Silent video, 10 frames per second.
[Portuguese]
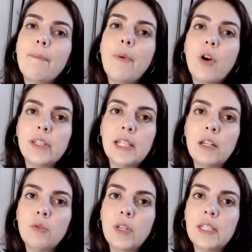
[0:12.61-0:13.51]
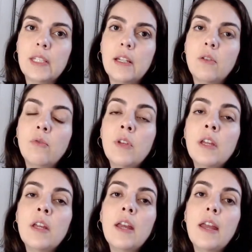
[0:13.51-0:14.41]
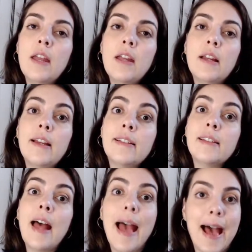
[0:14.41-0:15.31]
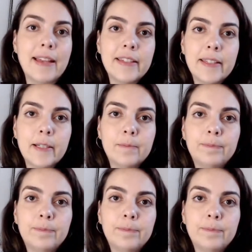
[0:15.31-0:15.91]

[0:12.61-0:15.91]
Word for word: pós-graduação em inglês na Ásia.